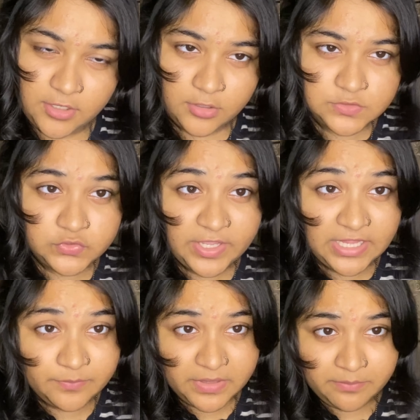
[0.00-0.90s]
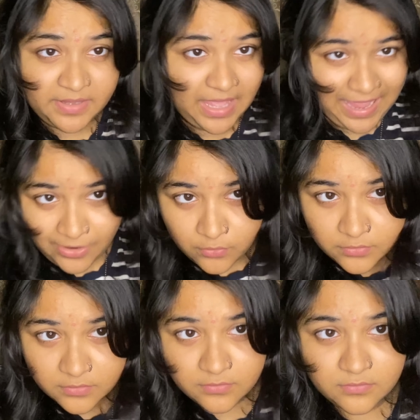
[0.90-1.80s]
অলসো হেল্পিং মি আউট
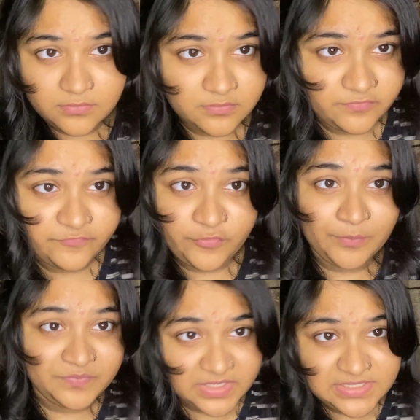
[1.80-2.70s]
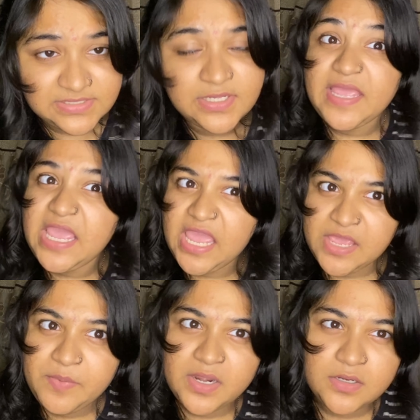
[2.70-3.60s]
ফ্রম দিস
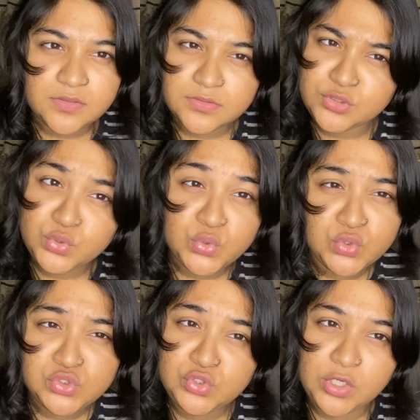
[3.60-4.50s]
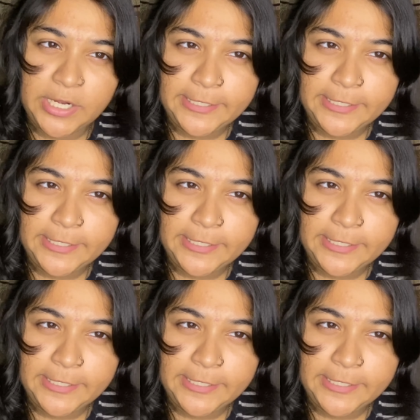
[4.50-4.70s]
এইবার কুস্তকার